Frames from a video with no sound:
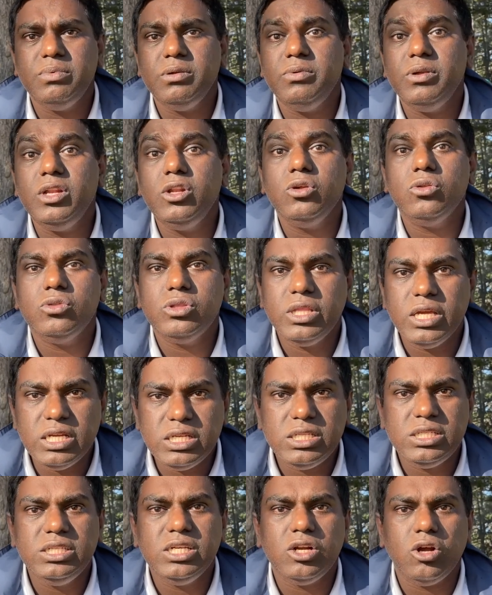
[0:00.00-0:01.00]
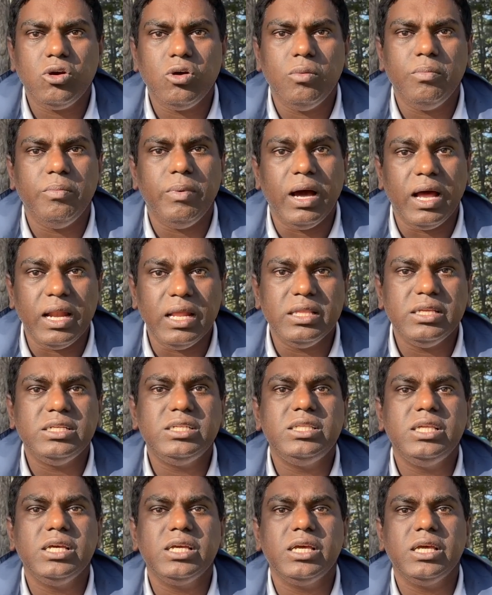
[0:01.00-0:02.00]
বিভিন্ন দেশ যেরকম বাংলাদেশ
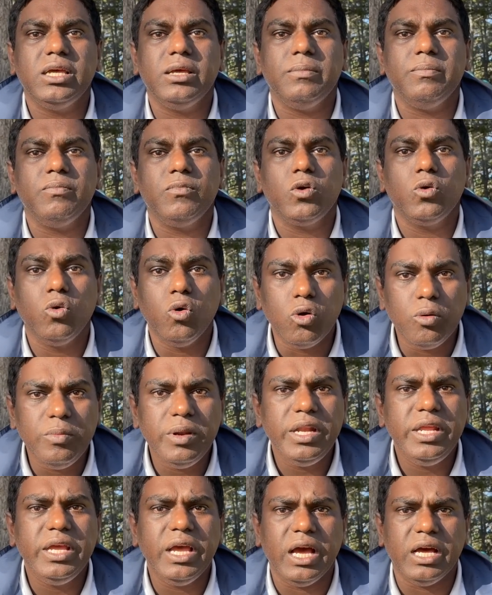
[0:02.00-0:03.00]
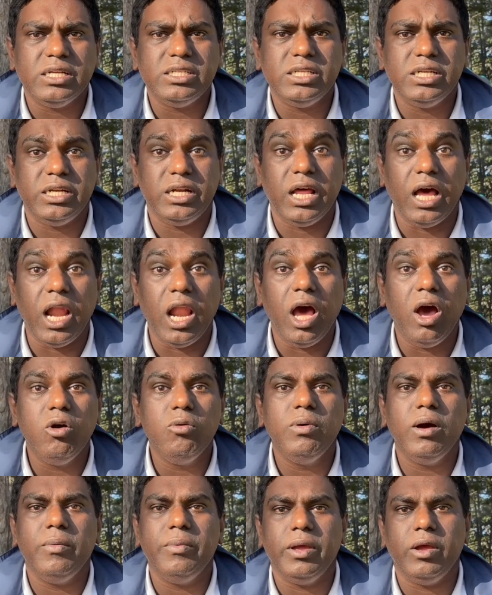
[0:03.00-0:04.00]
থেকে কর্মী নিয়ে আসে
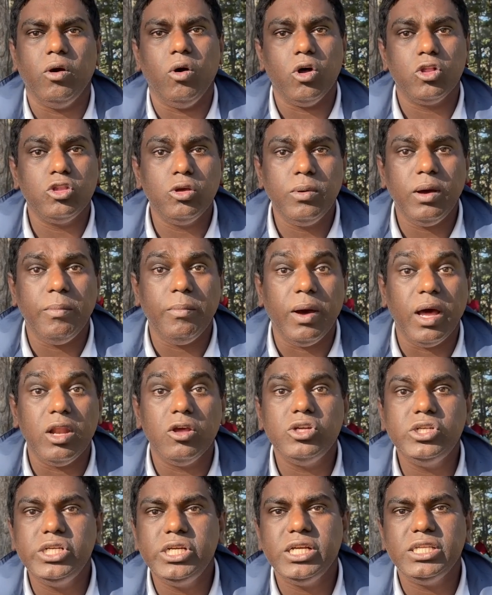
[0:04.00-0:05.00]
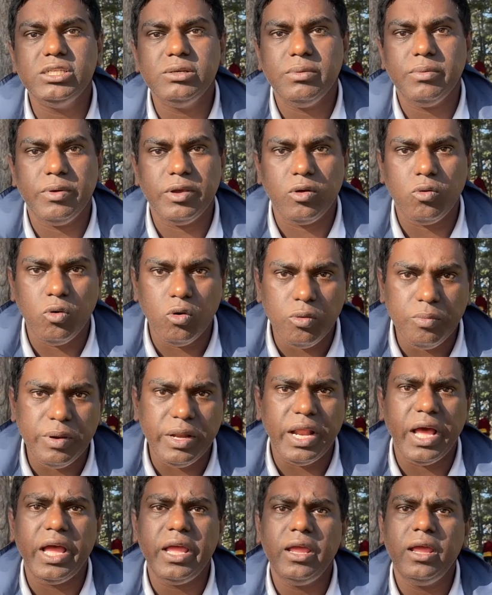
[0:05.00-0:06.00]
ঢালাওভাবে অথবা মালয়েশিয়া যেভাবে কর্মী
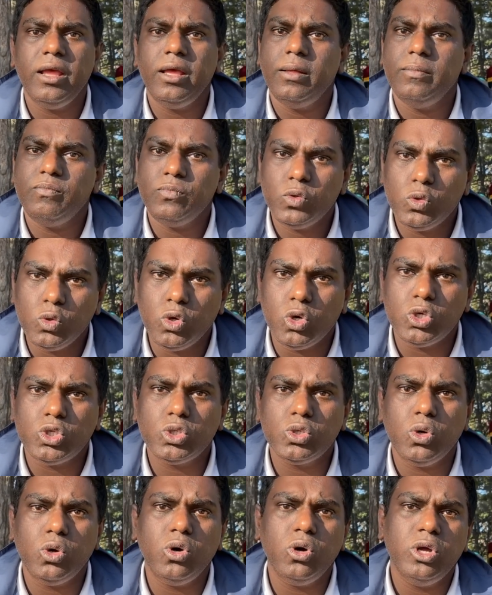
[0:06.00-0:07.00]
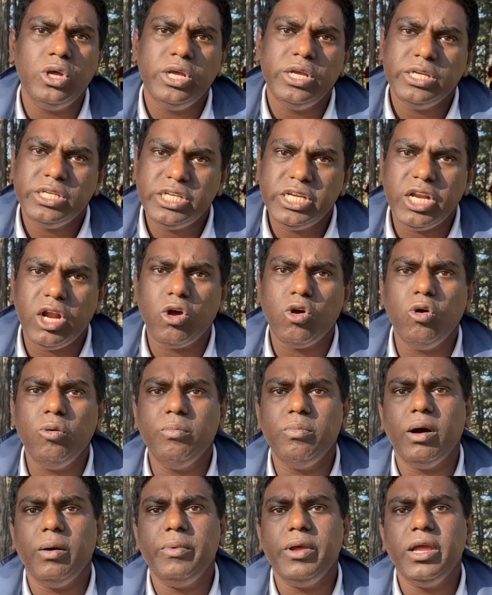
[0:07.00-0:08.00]
নেয় তুরস্ক
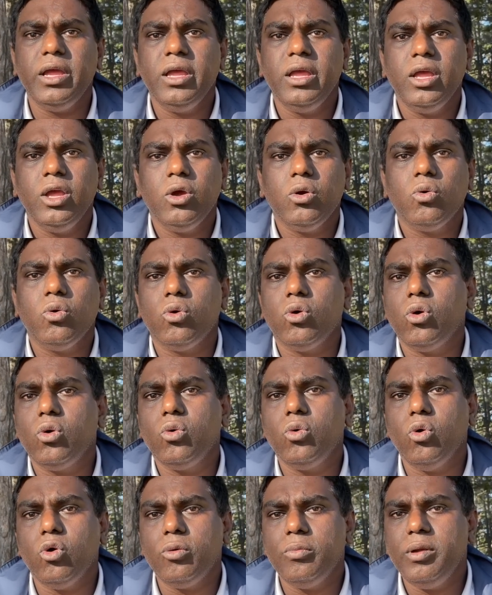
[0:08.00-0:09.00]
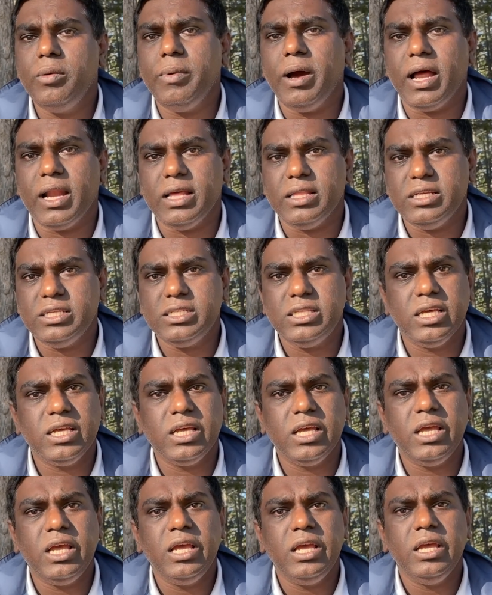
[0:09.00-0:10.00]
সেরকমভাবে কোনো কর্মী বাংলাদেশ
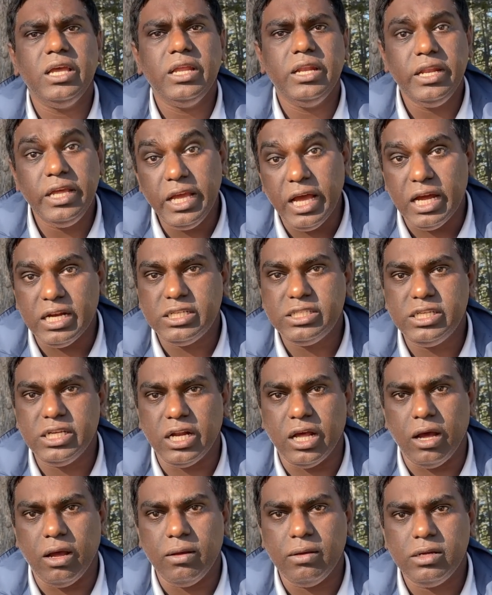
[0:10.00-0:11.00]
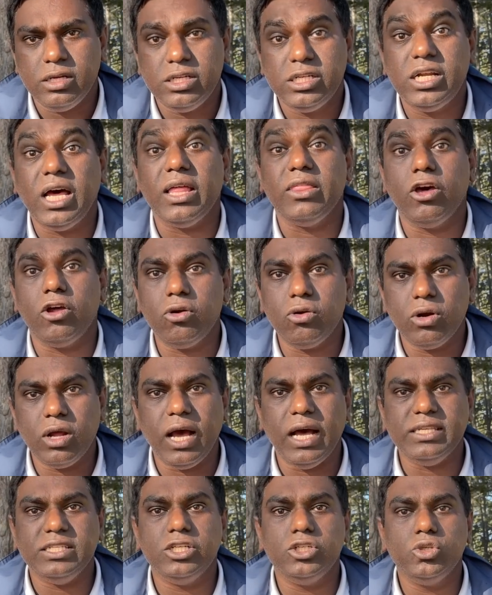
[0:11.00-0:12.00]
থেকে নিয়ে আসছে না সাধারণ
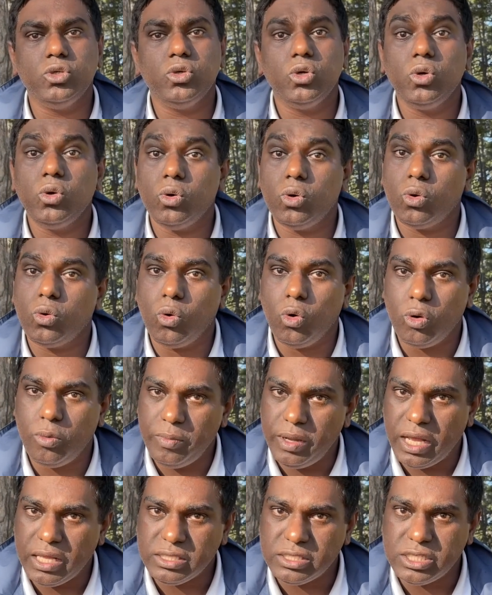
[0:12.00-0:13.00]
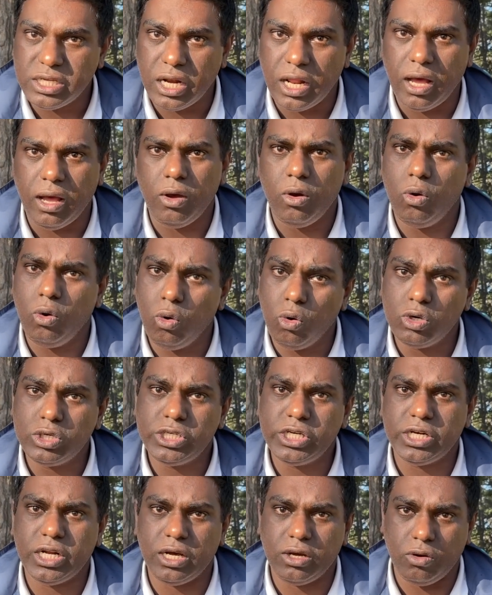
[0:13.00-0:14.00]
কাজের জন্য কোনো কর্মী আনছে না হোক
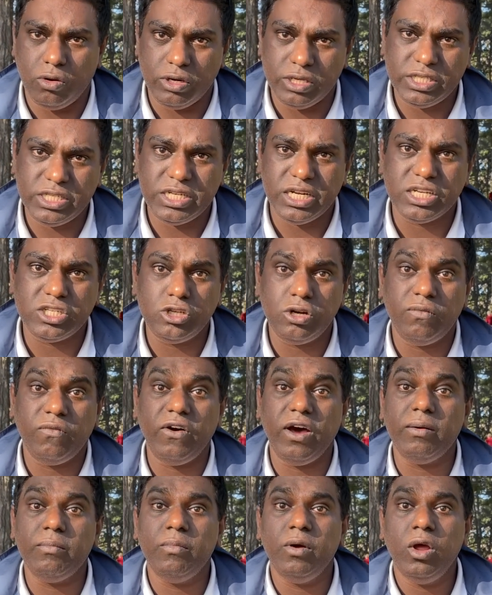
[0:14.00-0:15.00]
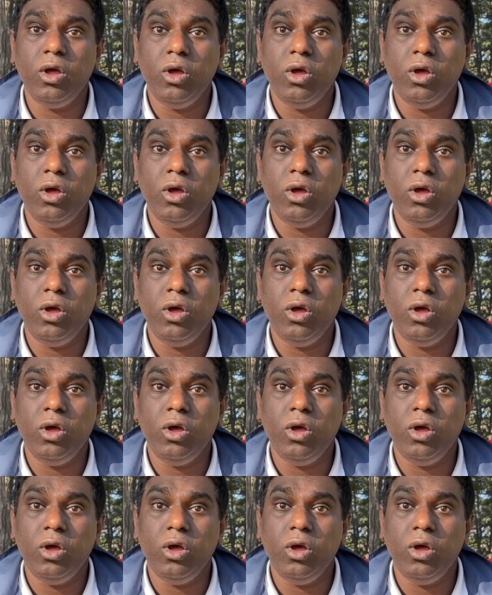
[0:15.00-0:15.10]
সেটা কনস্ট্রাকশন ফার্ম